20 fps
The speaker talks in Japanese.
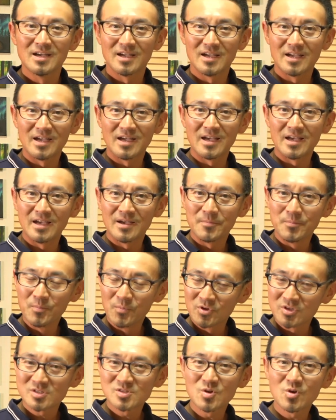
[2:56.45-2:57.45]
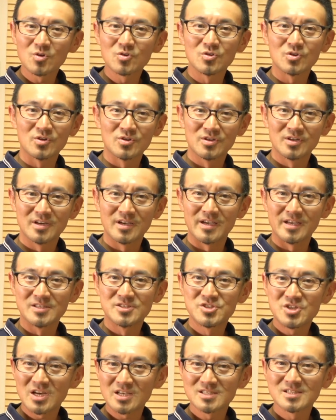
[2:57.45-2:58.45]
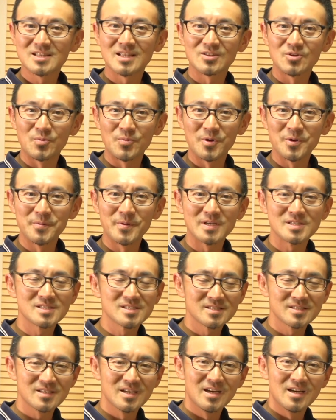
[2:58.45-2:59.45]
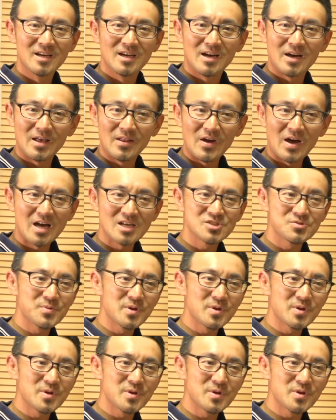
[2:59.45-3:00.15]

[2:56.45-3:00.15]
えー、ものすごく、えー、チャンスだと思いますあの初